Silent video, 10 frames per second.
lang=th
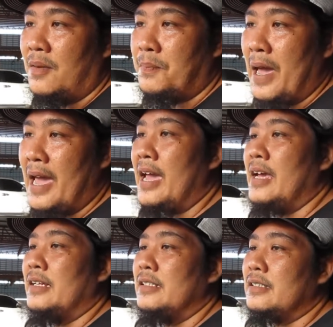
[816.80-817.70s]
แพะ
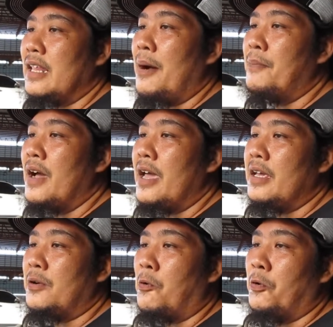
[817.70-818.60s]
ทำให้
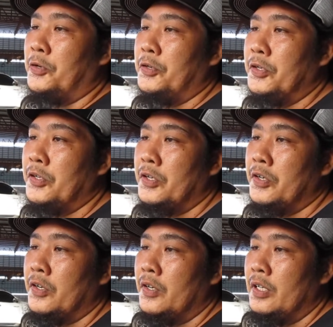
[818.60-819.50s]
คน
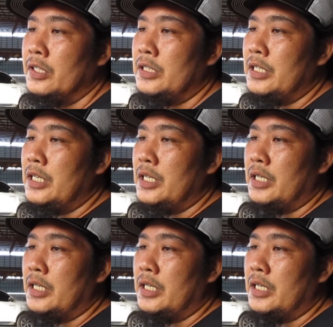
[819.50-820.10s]
ที่